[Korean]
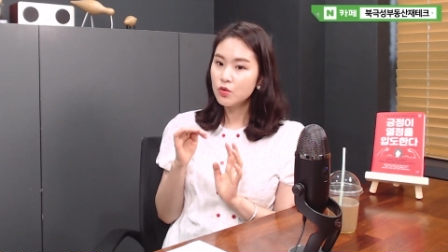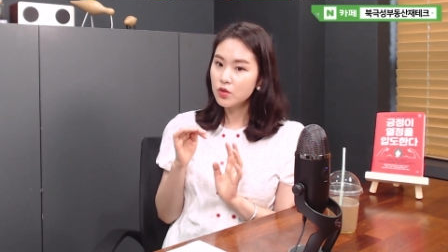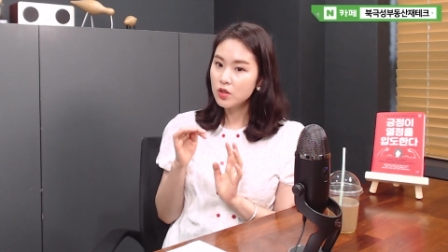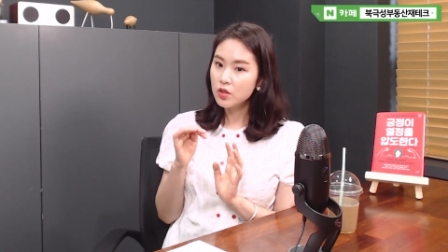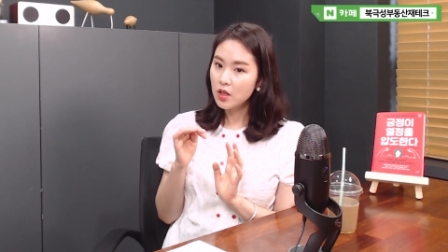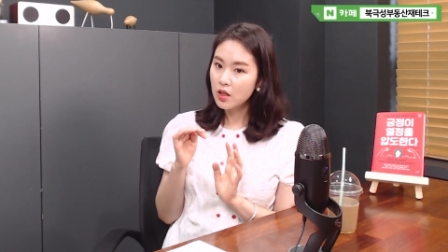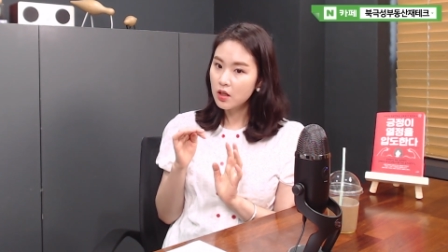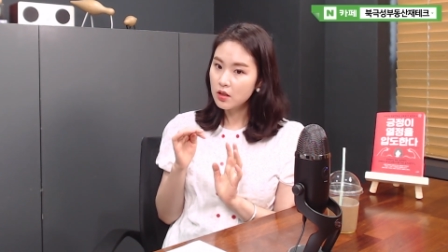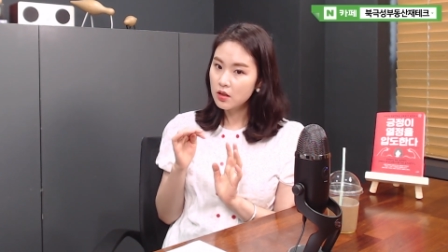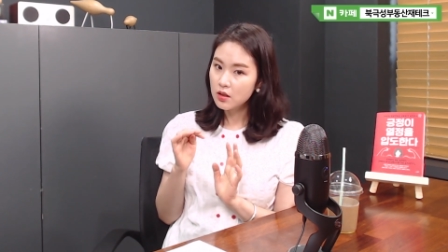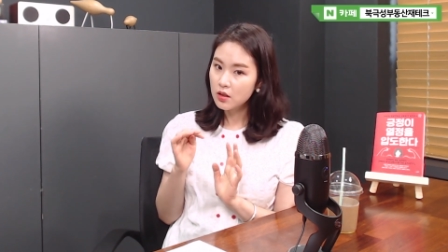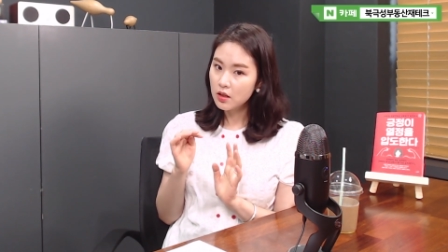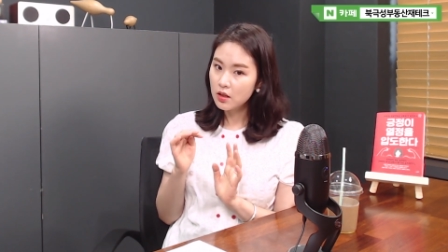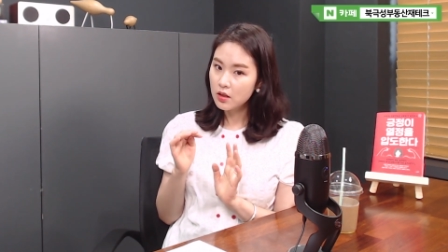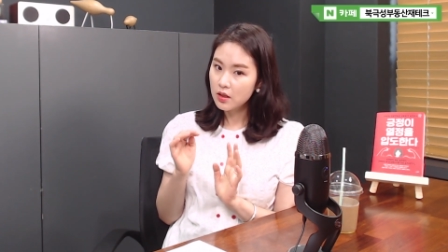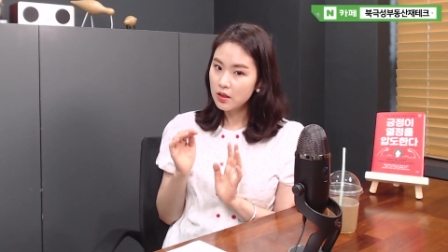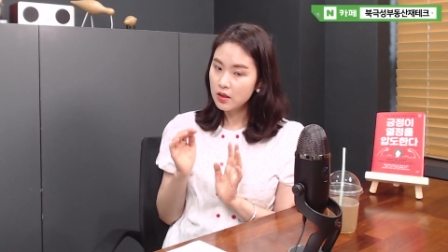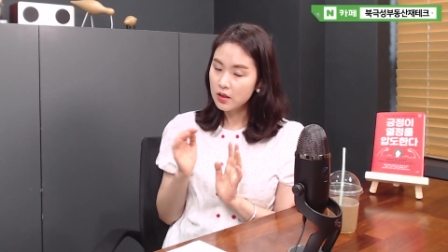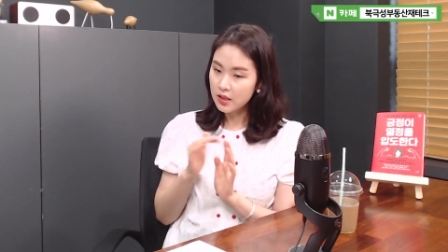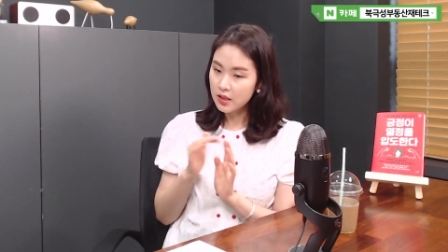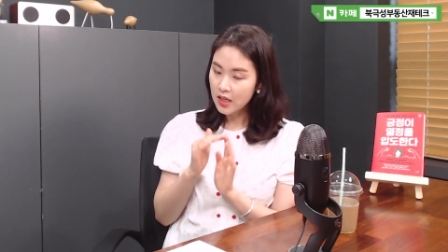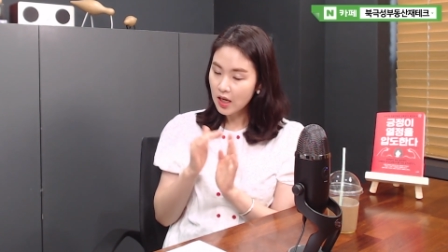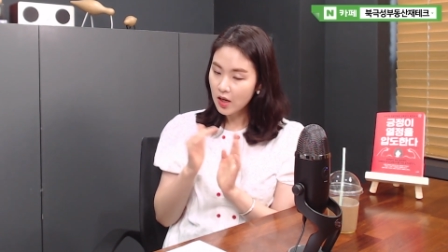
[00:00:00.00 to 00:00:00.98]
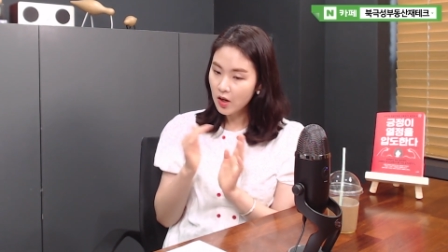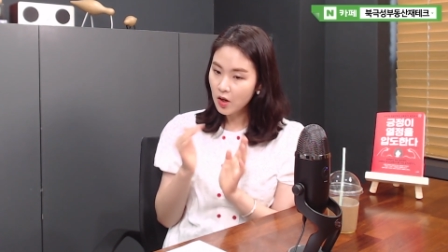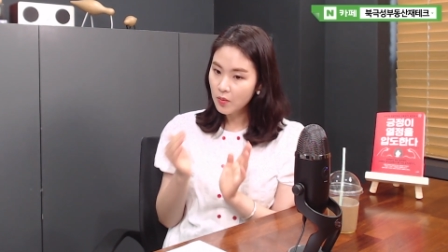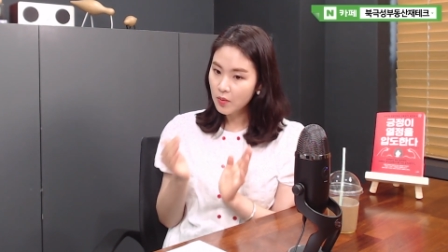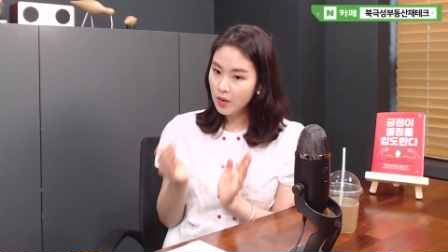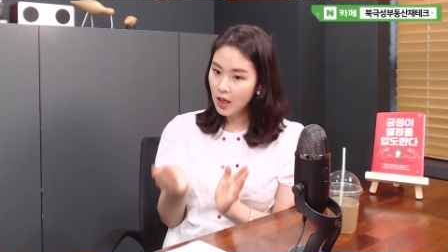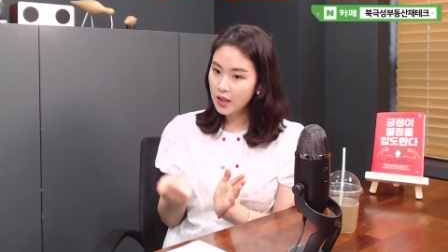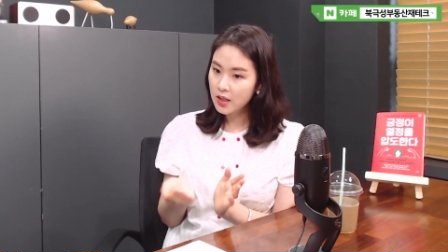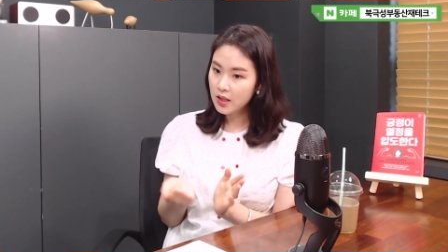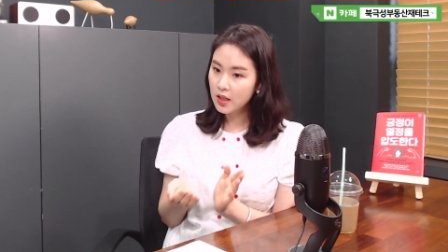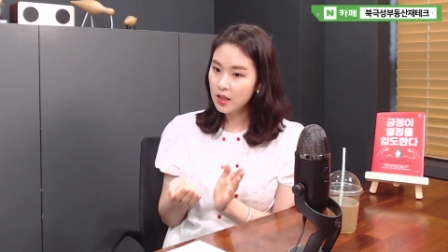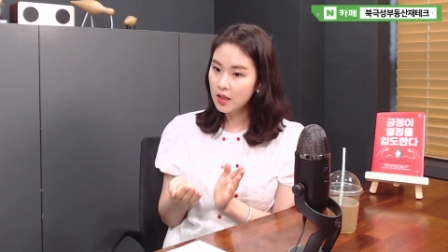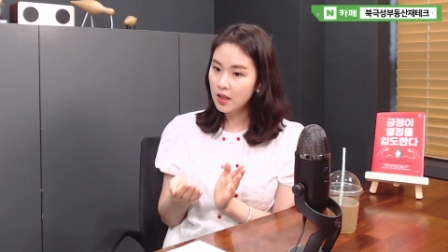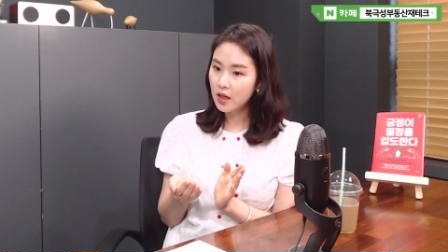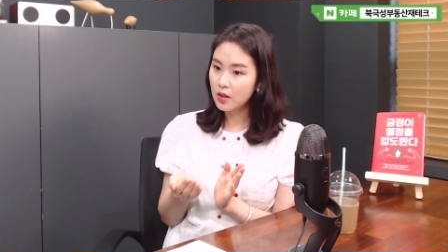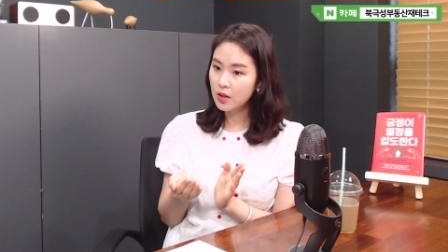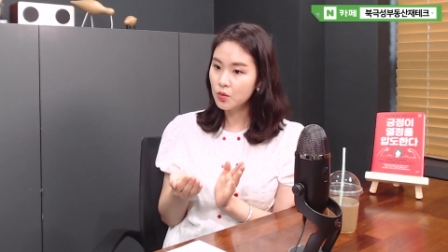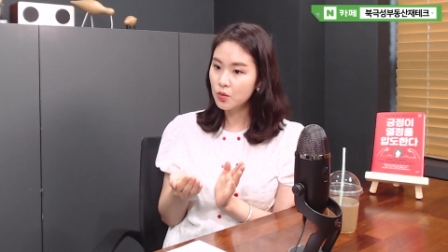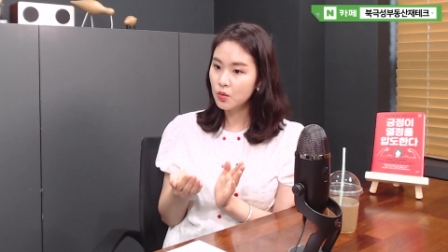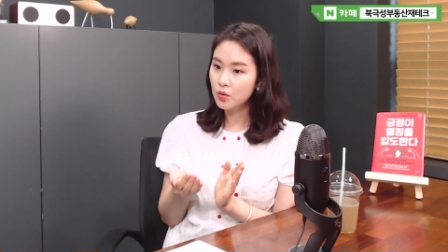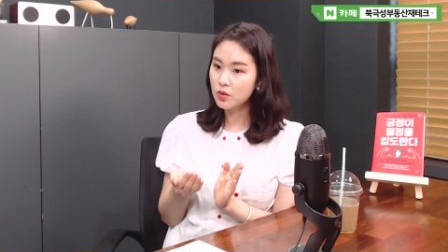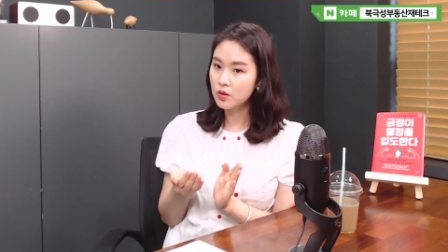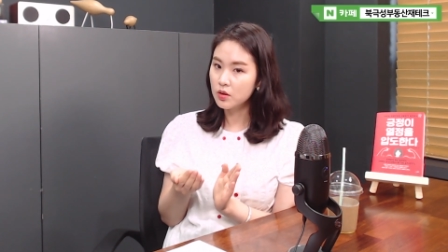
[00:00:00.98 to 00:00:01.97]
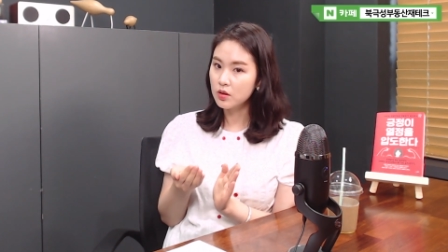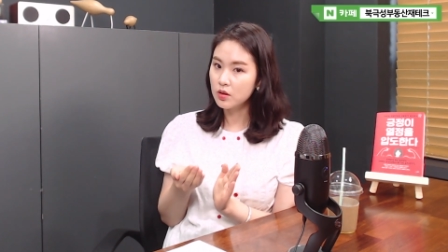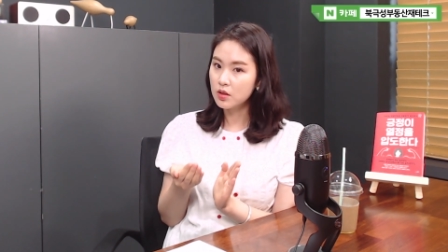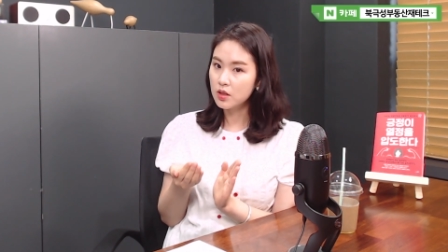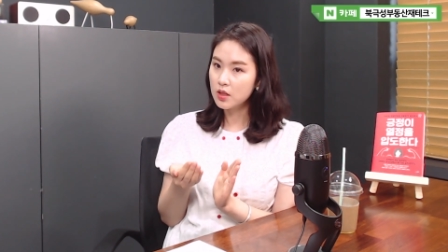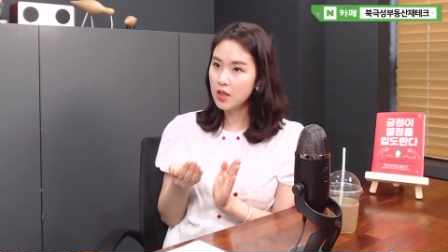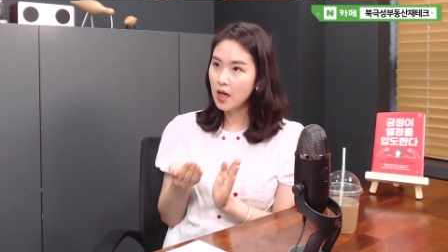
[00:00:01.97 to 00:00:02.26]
투자를 그러니까 창업을 하니까 또 그